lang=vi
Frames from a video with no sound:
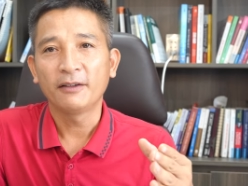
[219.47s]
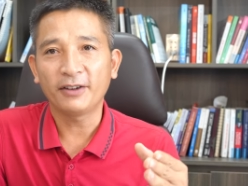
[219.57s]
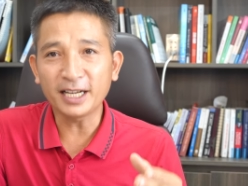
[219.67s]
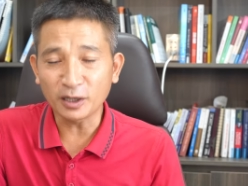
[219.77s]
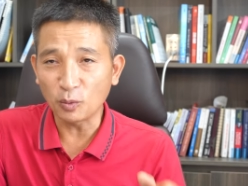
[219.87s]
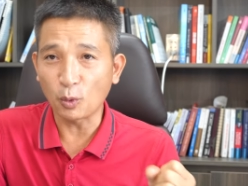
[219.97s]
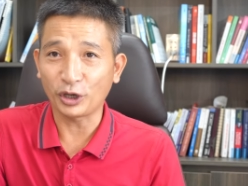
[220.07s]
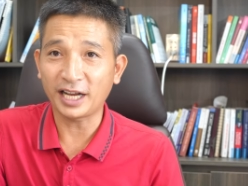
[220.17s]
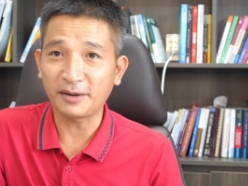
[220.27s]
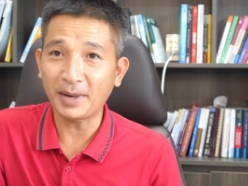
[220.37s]
Và Đình cũng
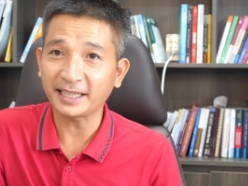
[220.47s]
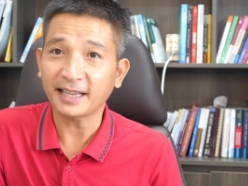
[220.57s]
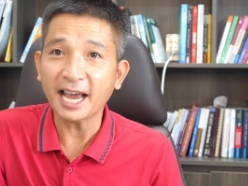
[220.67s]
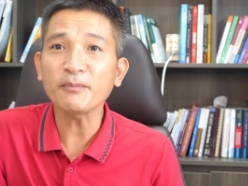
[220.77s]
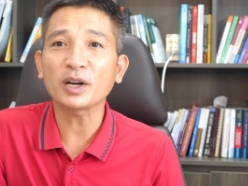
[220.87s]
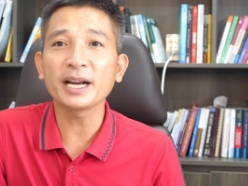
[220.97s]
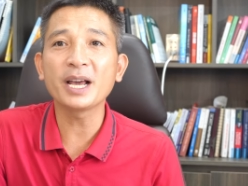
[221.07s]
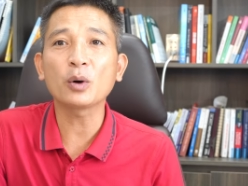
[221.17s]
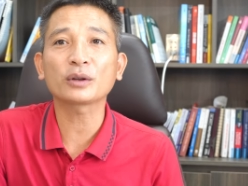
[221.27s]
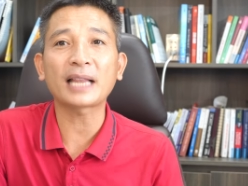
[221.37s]
muốn nhấn mạnh thêm một
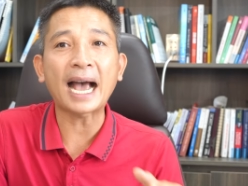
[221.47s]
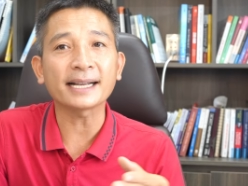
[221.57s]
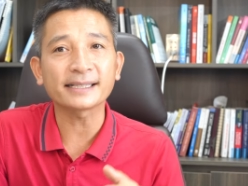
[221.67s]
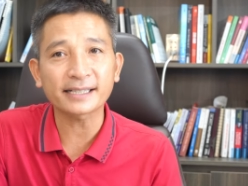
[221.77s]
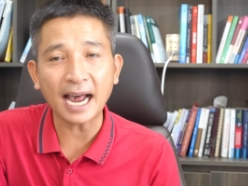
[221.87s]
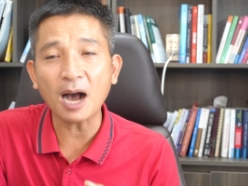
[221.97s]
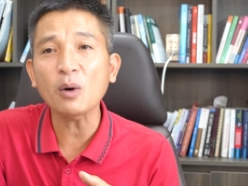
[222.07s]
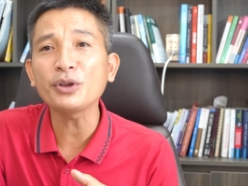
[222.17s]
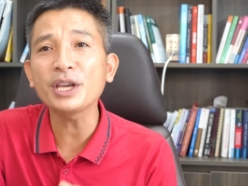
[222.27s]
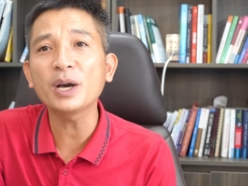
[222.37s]
điều, tại
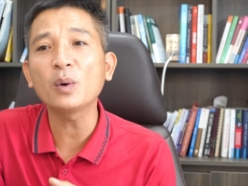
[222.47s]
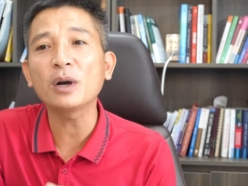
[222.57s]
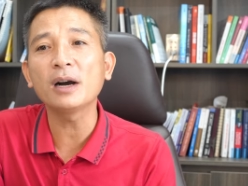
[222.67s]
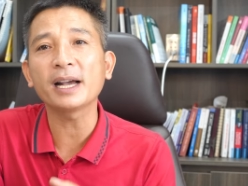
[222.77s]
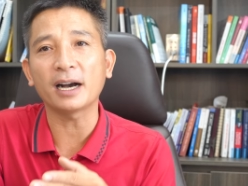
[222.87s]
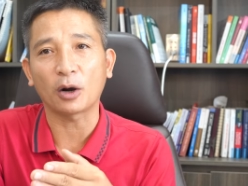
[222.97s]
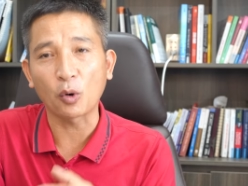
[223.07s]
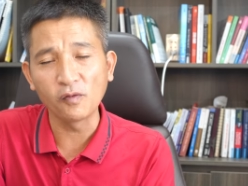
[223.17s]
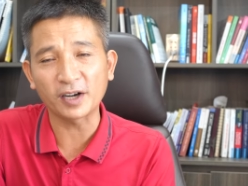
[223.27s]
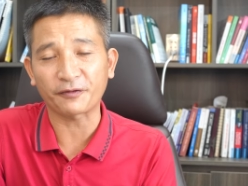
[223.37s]
sao nhiều người ở
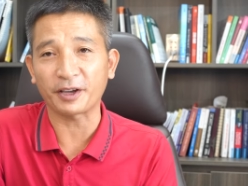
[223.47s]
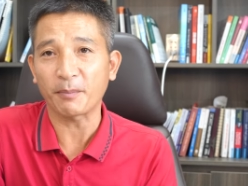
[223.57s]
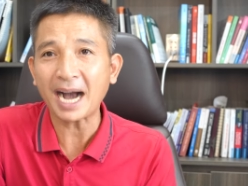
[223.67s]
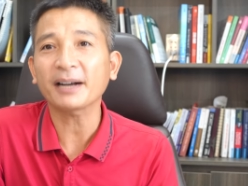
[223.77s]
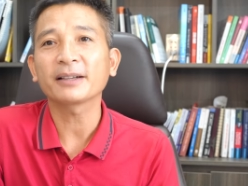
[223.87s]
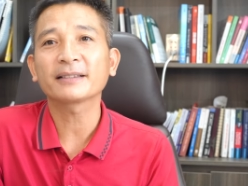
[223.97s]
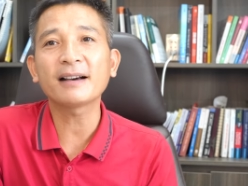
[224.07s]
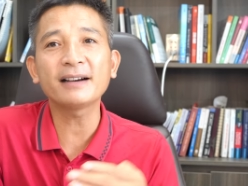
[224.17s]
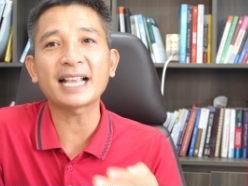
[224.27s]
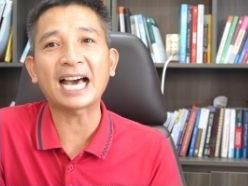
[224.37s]
khu vực phía Bắc
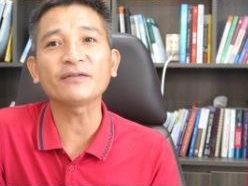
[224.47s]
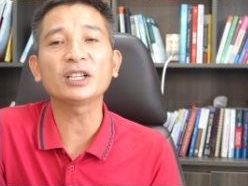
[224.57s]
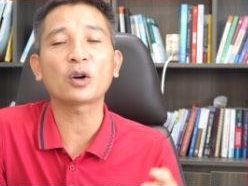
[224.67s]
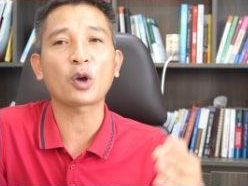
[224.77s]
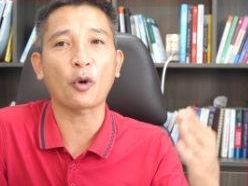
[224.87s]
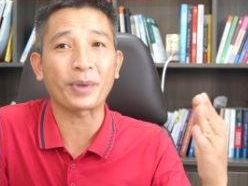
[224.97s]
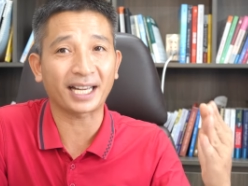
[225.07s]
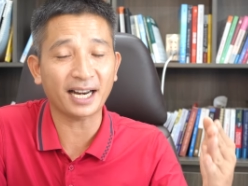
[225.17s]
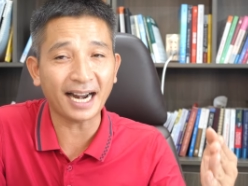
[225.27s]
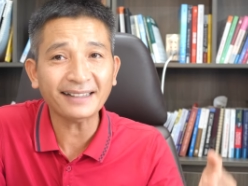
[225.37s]
thời gian vừa rồi họ
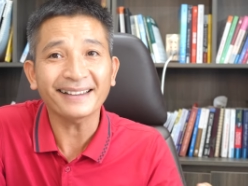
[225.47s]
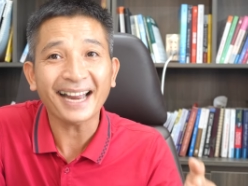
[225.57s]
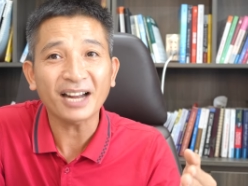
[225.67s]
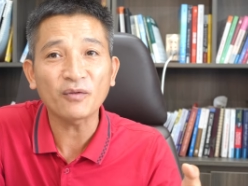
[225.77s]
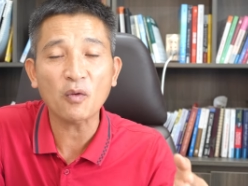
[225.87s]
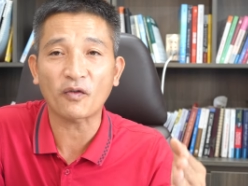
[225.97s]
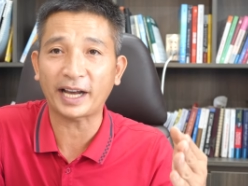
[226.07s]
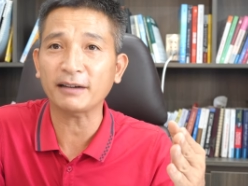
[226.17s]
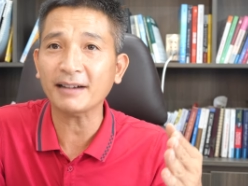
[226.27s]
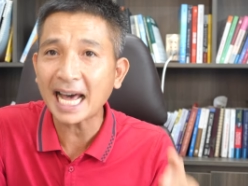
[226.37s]
biết là đất nền vùng
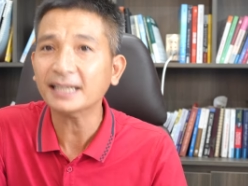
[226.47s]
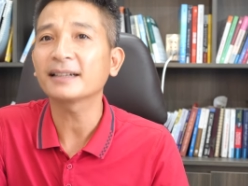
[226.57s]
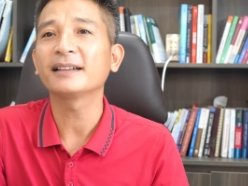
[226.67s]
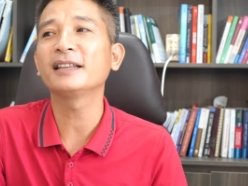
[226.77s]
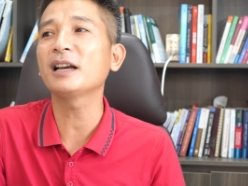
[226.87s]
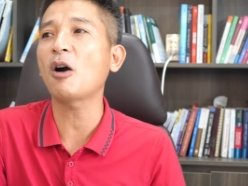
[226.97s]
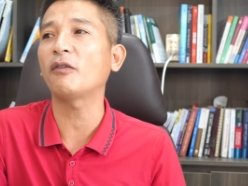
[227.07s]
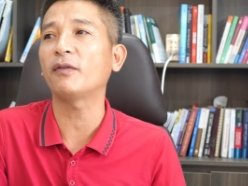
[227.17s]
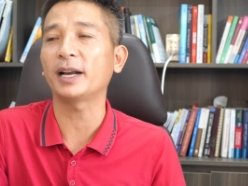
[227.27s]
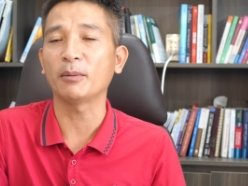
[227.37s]
ven nó đắt nhưng
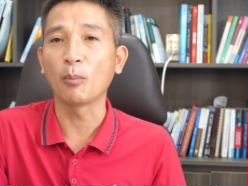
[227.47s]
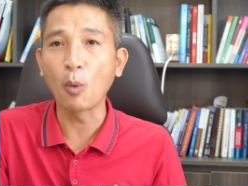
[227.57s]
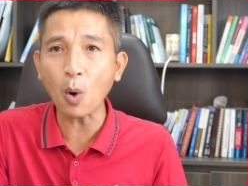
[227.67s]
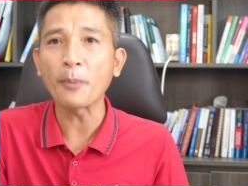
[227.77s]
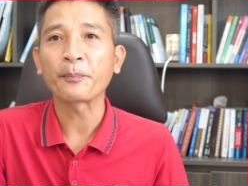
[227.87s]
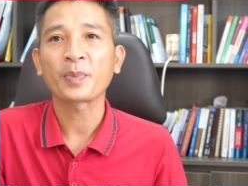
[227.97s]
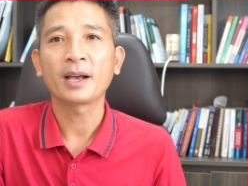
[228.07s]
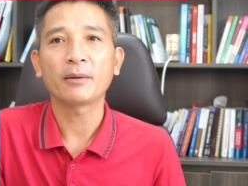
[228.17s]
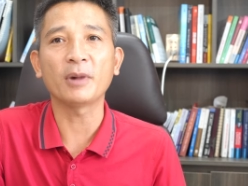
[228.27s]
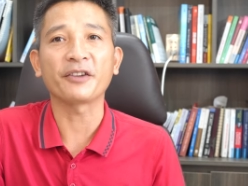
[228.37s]
họ vẫn mua,
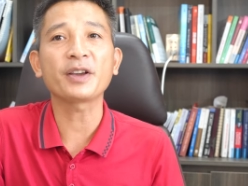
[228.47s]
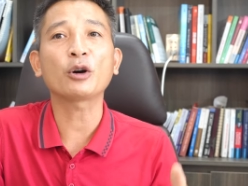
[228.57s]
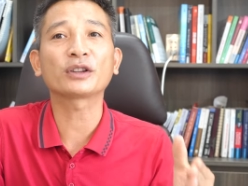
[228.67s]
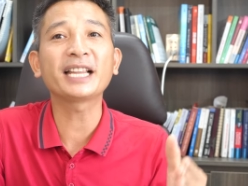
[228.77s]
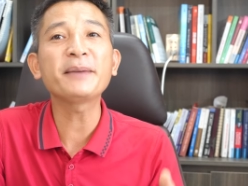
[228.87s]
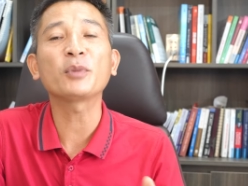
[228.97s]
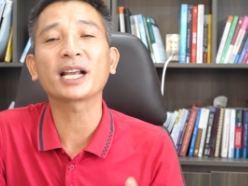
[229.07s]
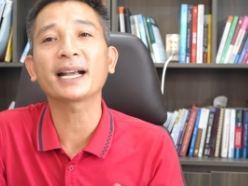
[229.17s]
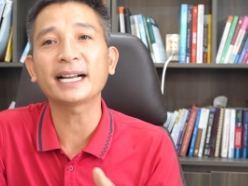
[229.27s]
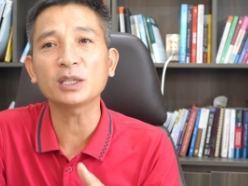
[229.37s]
bởi vì họ tìm một
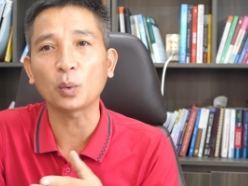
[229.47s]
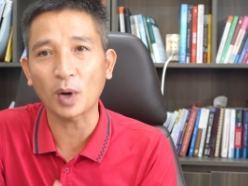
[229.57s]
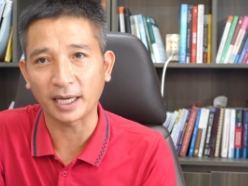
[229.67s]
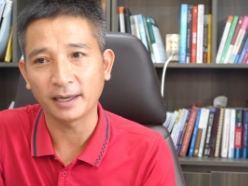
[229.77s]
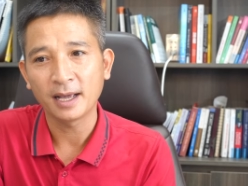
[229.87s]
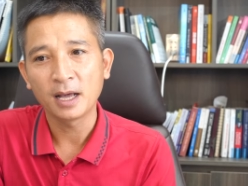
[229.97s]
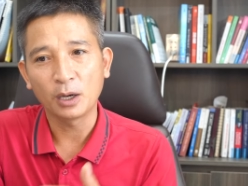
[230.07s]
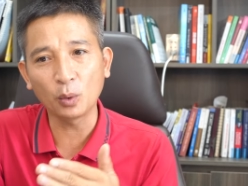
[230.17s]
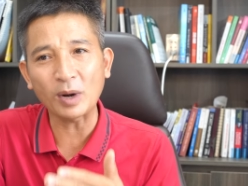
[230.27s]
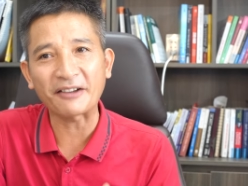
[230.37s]
cái kênh trú ẩn.
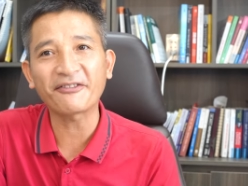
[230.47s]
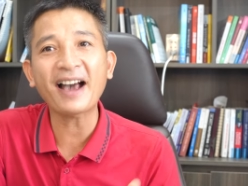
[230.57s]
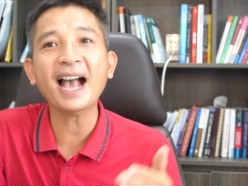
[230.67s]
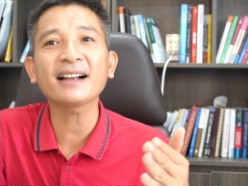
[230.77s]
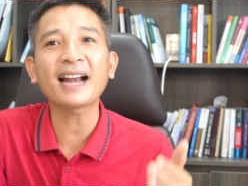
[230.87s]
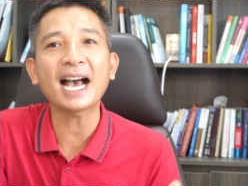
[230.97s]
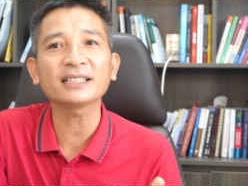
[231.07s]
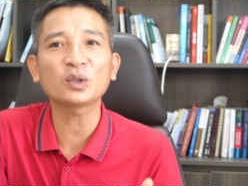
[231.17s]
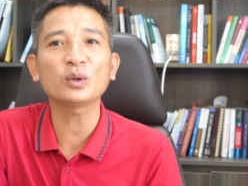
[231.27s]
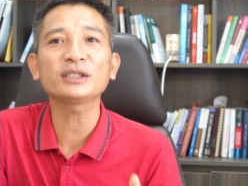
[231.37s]
Lúc đấy vàng
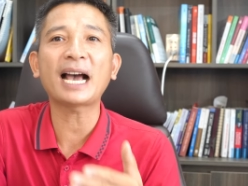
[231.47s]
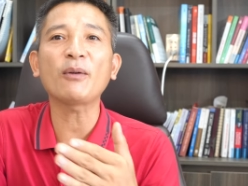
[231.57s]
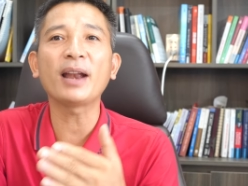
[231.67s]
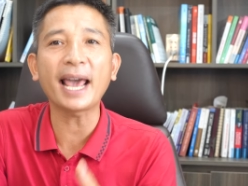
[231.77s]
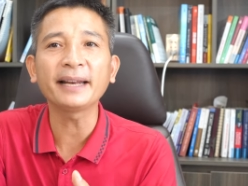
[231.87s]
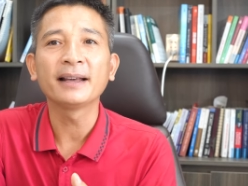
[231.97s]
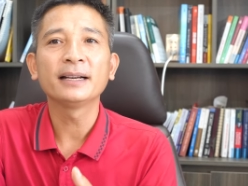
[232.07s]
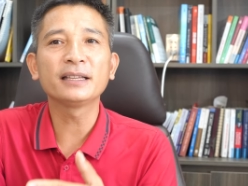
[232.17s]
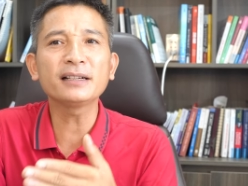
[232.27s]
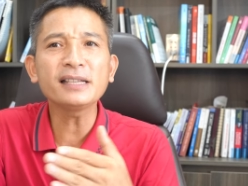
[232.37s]
đang xôn xao lên
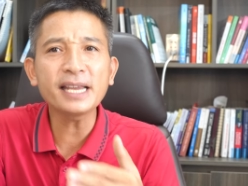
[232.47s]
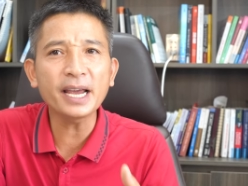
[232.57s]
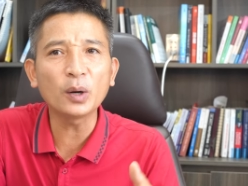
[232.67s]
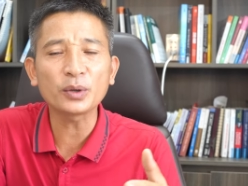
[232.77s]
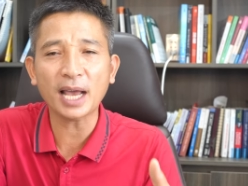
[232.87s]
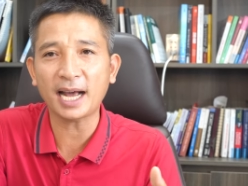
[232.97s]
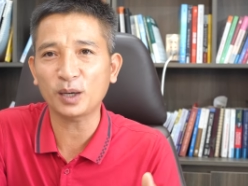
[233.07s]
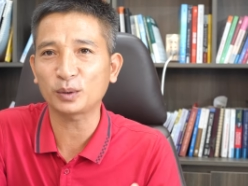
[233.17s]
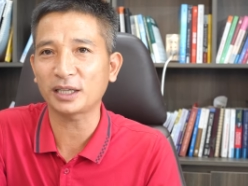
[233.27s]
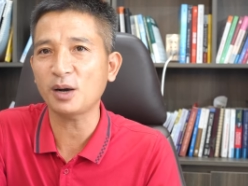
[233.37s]
nhưng nhiều nhà
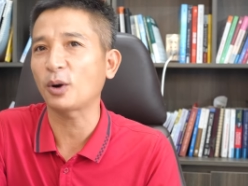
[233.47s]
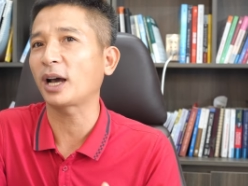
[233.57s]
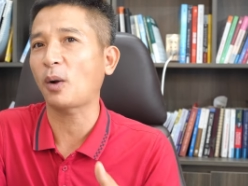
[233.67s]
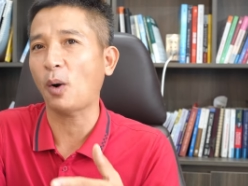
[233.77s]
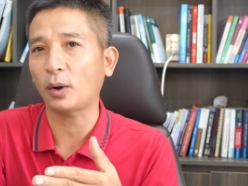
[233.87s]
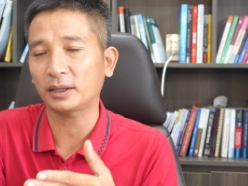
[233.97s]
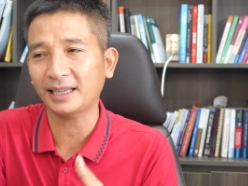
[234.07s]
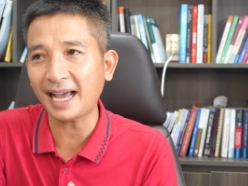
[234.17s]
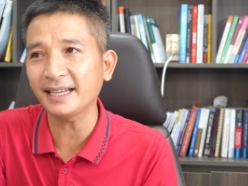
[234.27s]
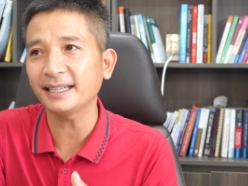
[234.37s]
đầu tư họ đã có
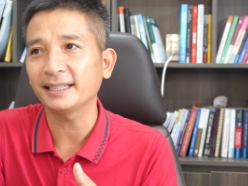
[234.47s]
tài,